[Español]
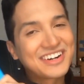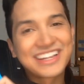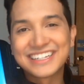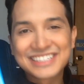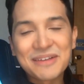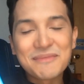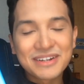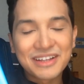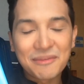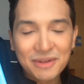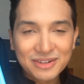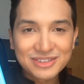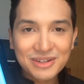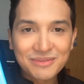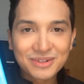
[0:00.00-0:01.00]
porque es que en verdad
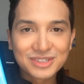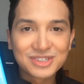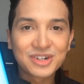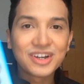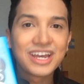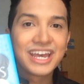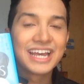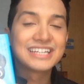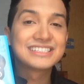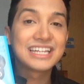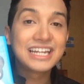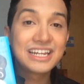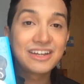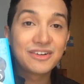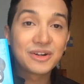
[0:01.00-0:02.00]
me gusta mucho,
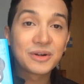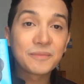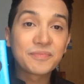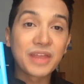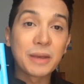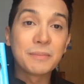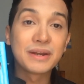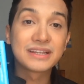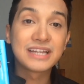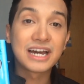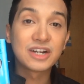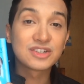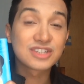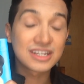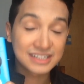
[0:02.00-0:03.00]
este libro en
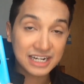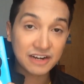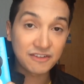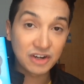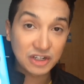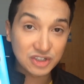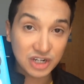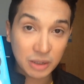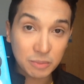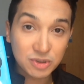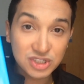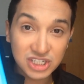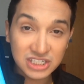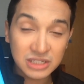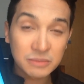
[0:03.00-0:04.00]
verdad nos hace reflexionar
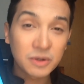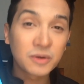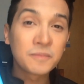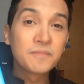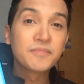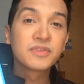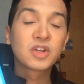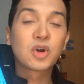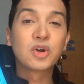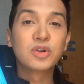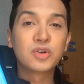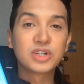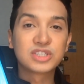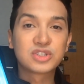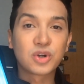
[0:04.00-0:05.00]
muchísimo con
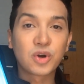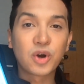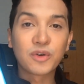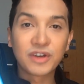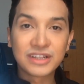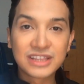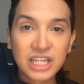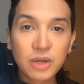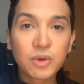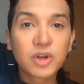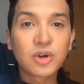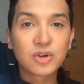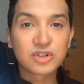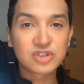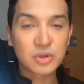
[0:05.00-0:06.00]
nuestro objetivo y
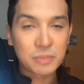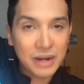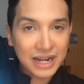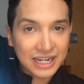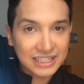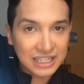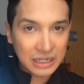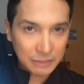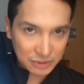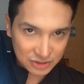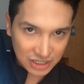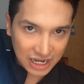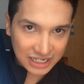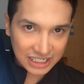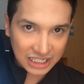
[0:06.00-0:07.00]
con nuestro plan que
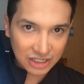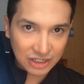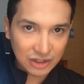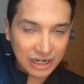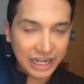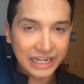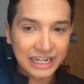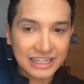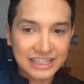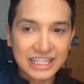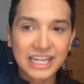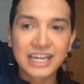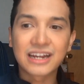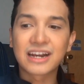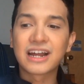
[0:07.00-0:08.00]
tenemos aquí en, la
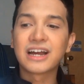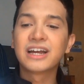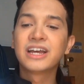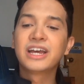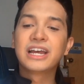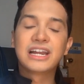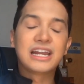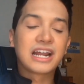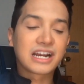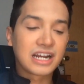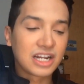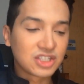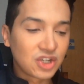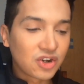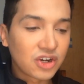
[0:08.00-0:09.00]
tierra, la
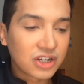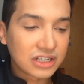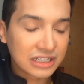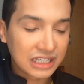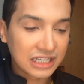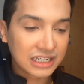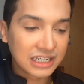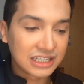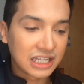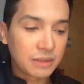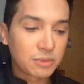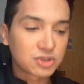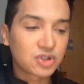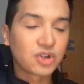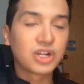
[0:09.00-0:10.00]
relación que,
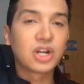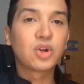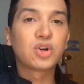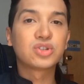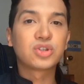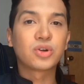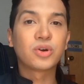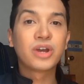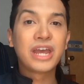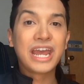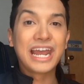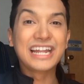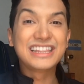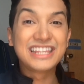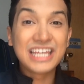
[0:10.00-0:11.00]
tenemos con el otro,
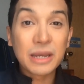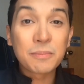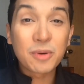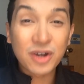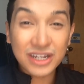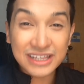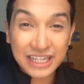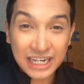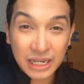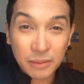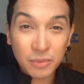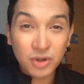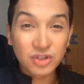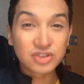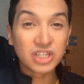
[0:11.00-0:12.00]
el tiempo que
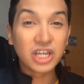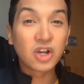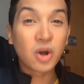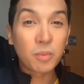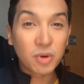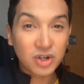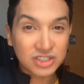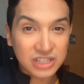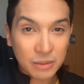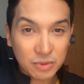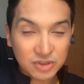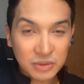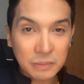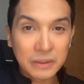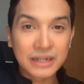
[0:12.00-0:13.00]
tenemos y cómo lo
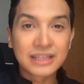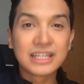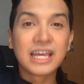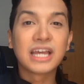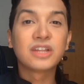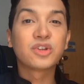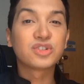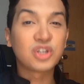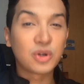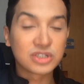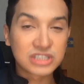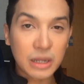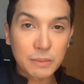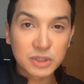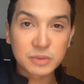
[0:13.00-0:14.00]
estamos invirtiendo, si lo
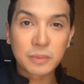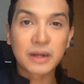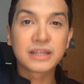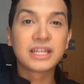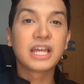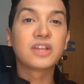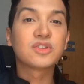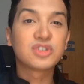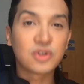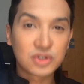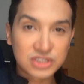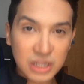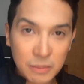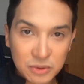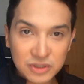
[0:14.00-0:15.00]
estamos perdiendo, si lo
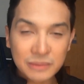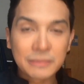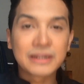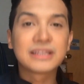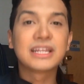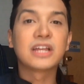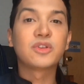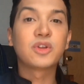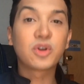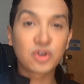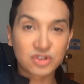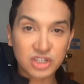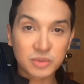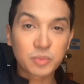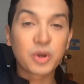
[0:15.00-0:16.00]
estamos invirtiendo en
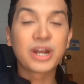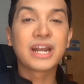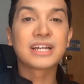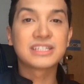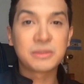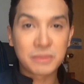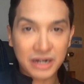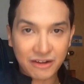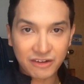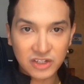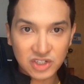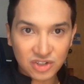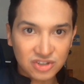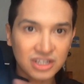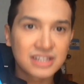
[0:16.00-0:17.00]
cosas buenas y
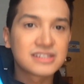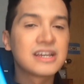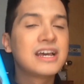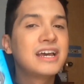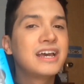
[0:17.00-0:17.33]
maravillosas.